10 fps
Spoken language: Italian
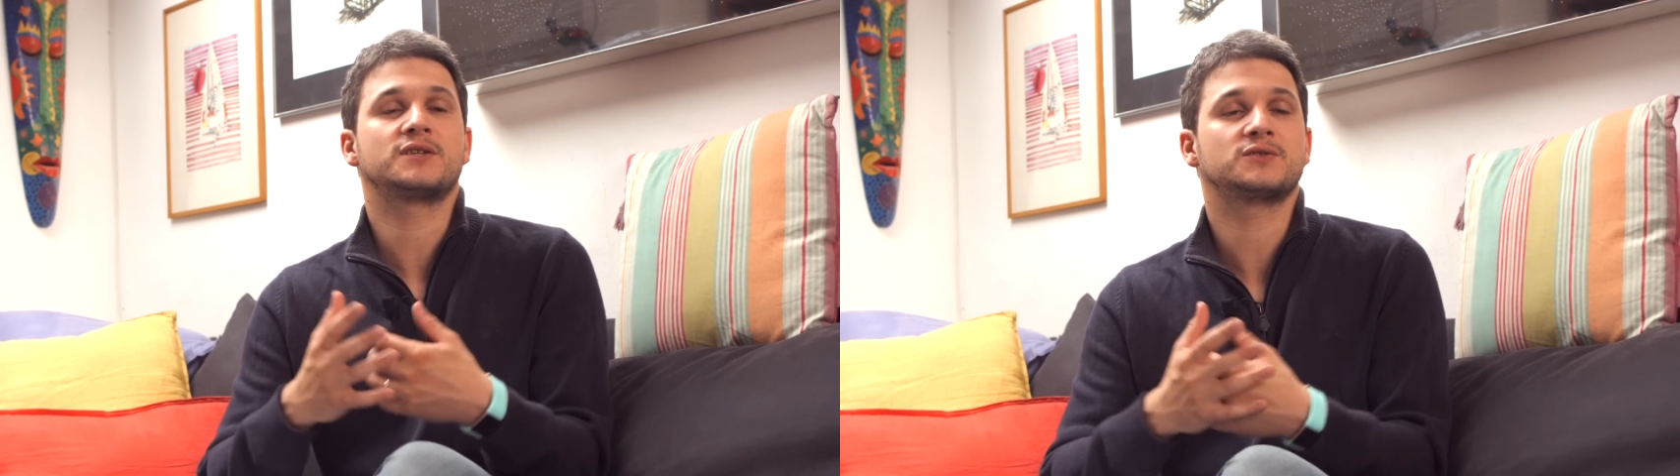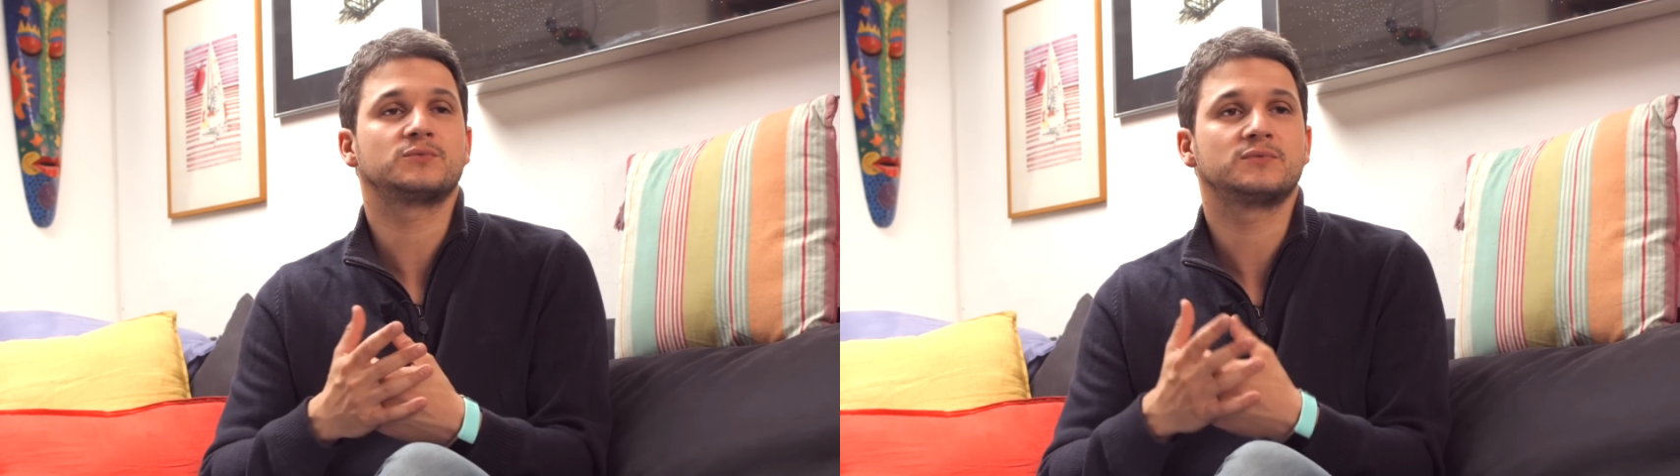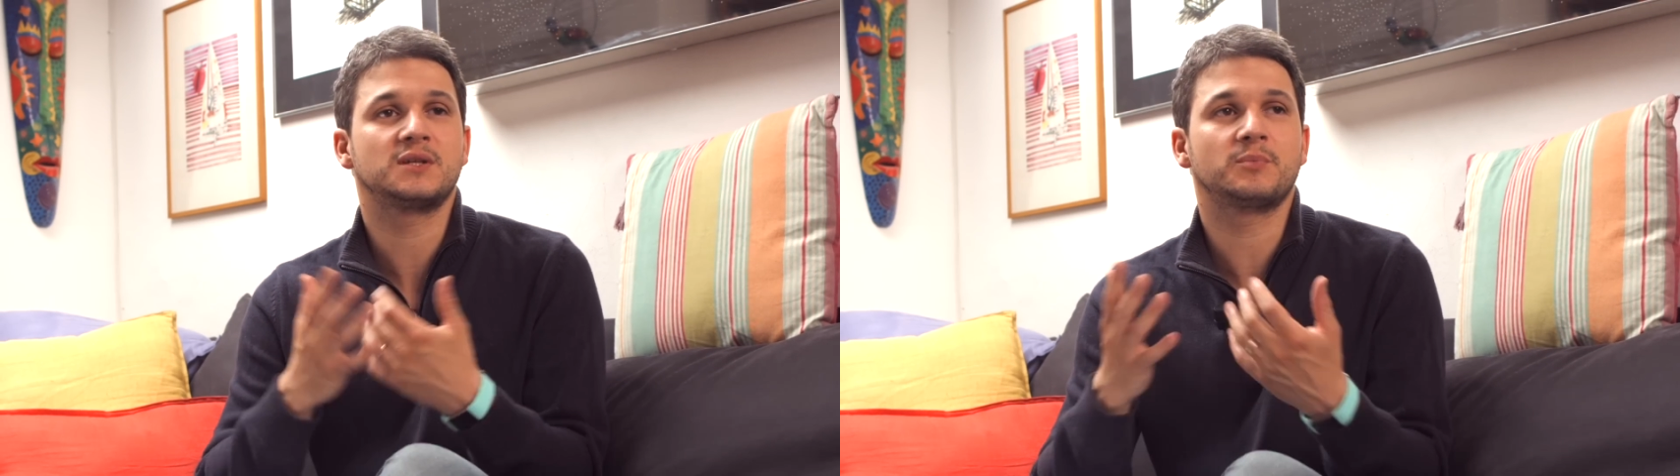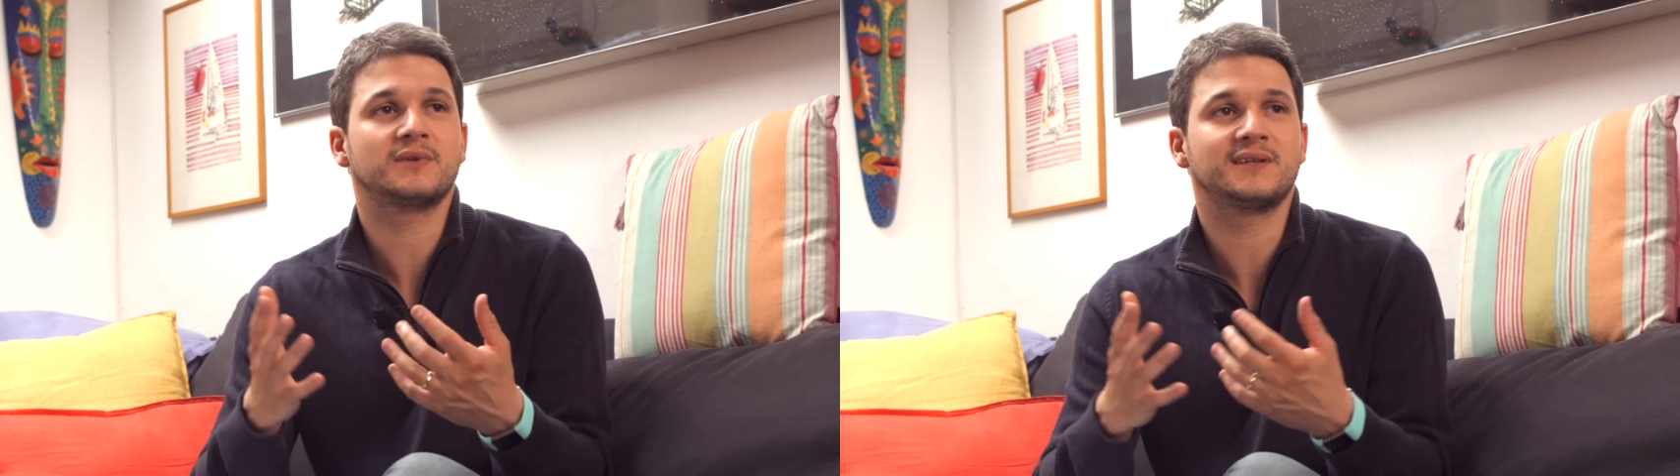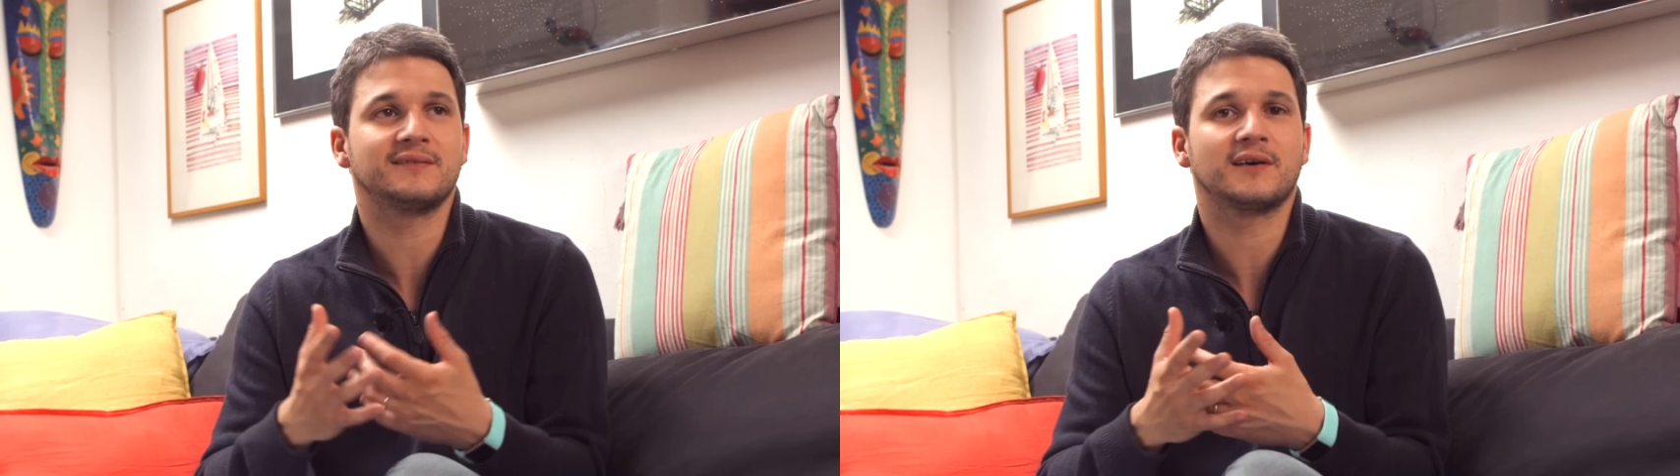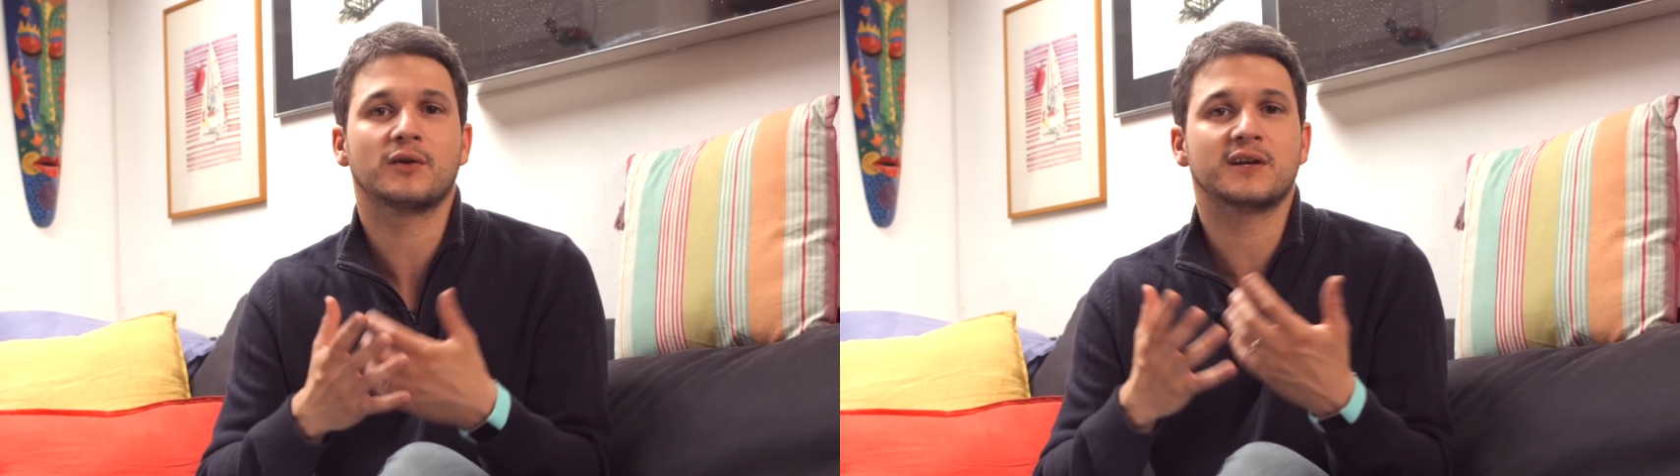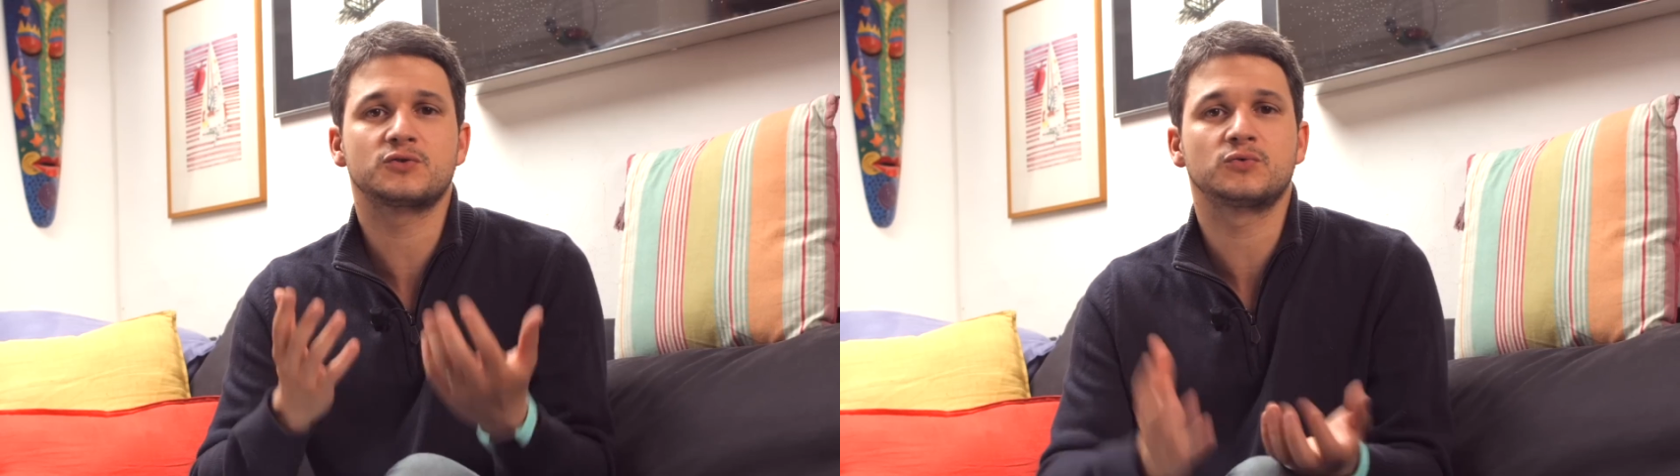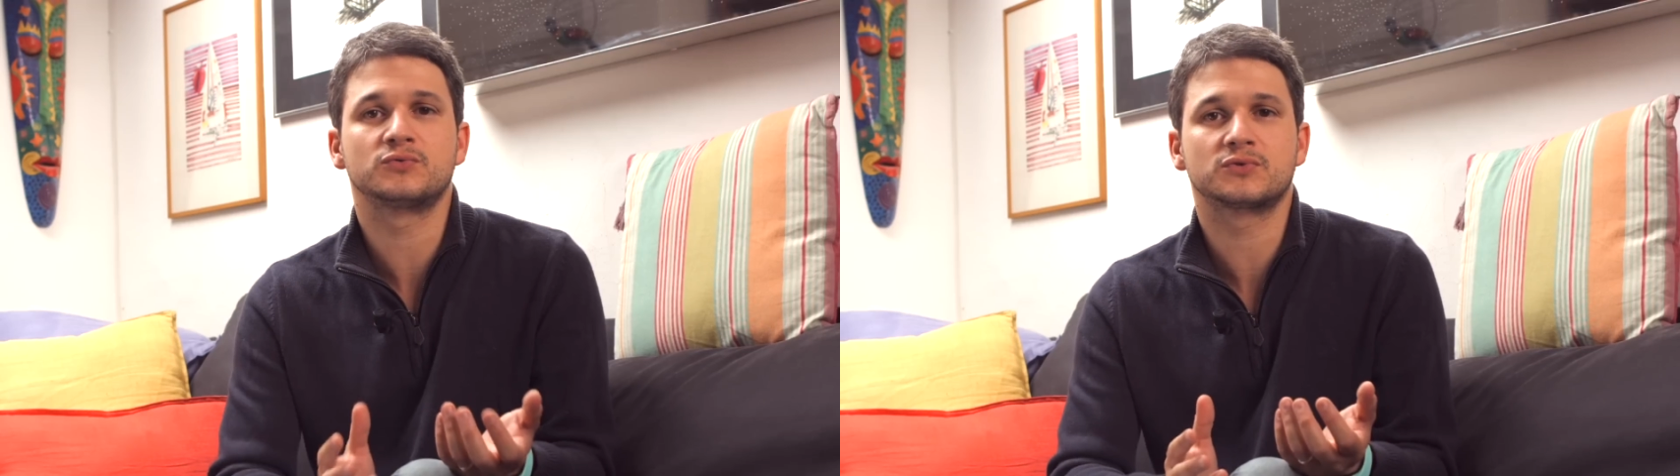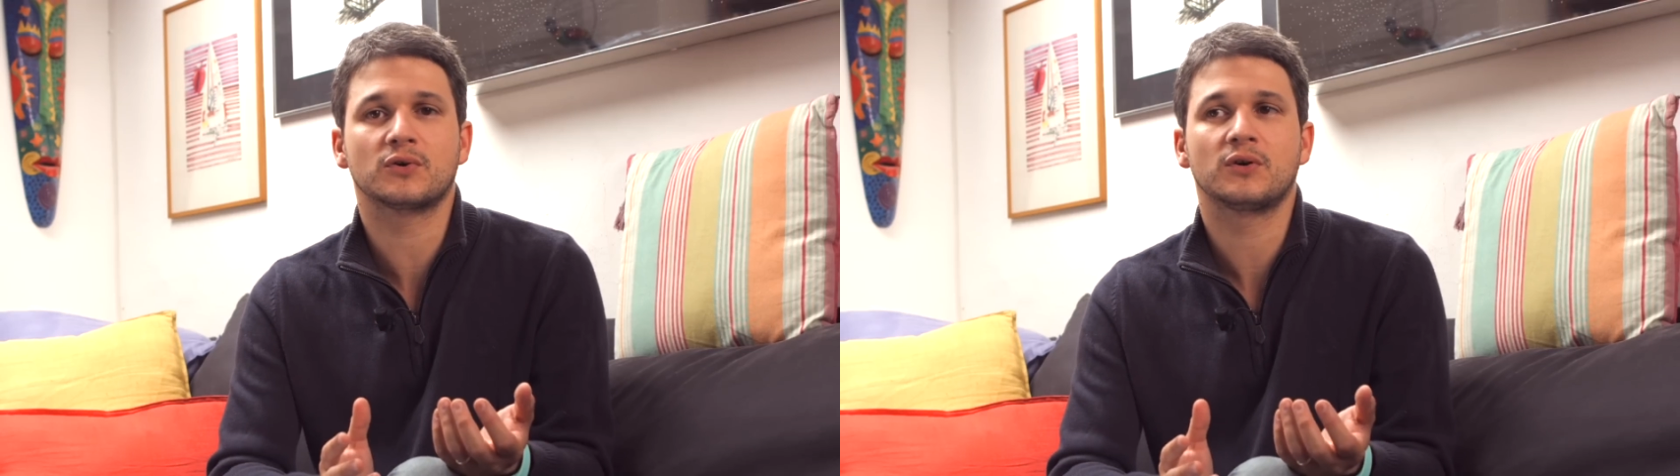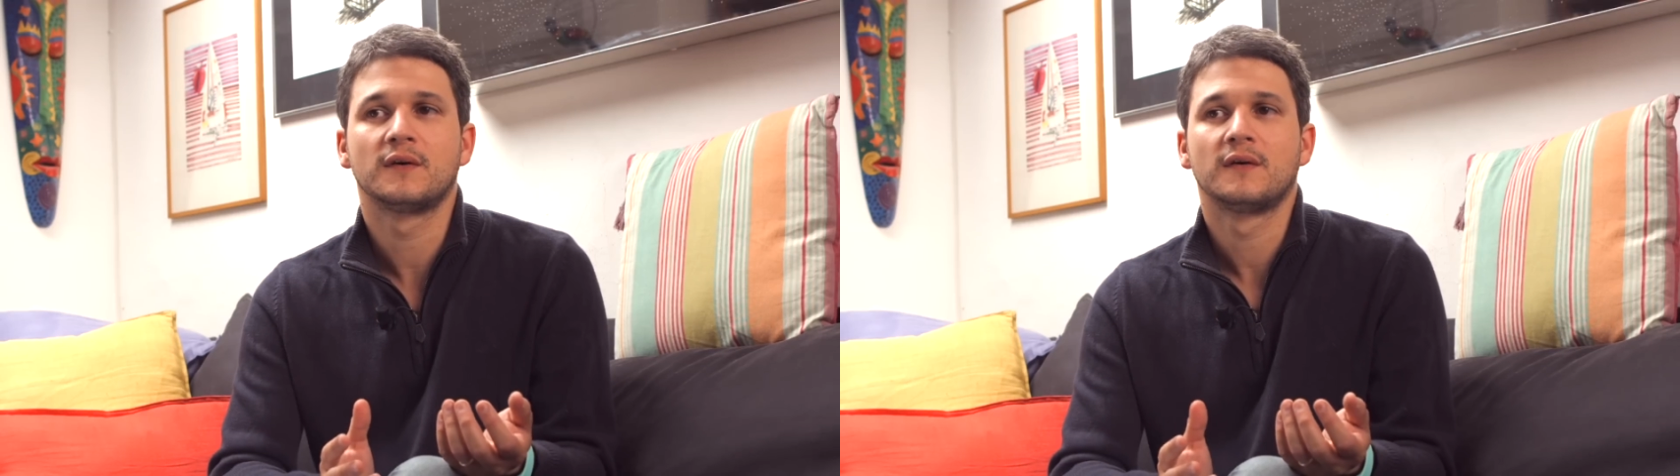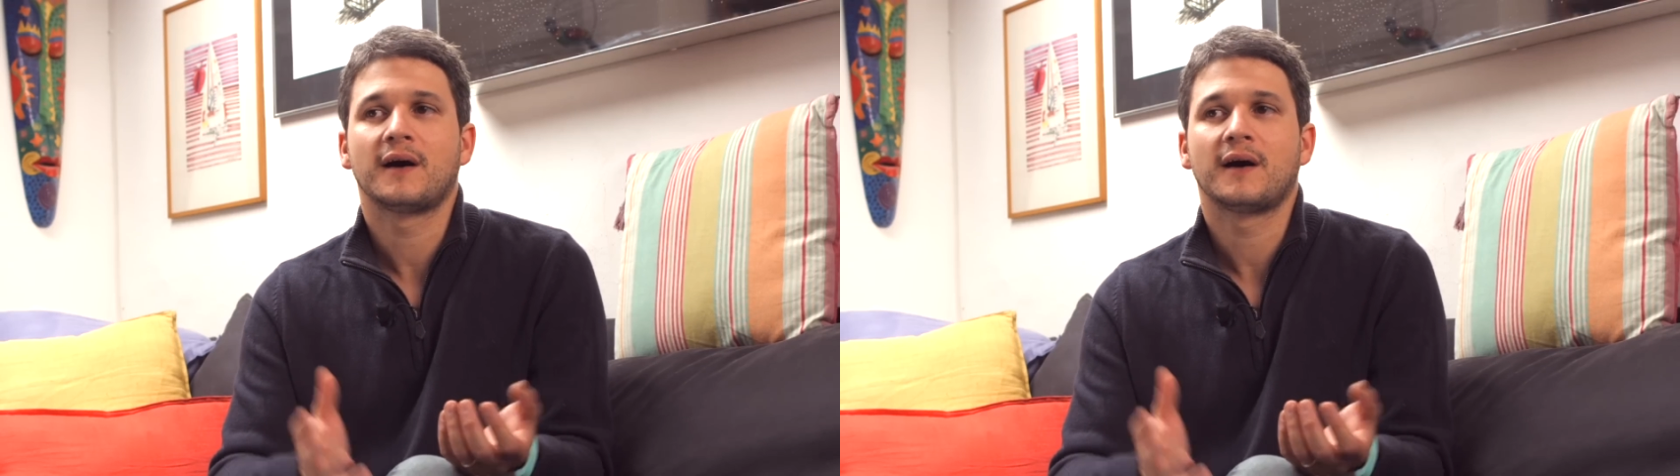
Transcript: nessun tipo di valore aggiunto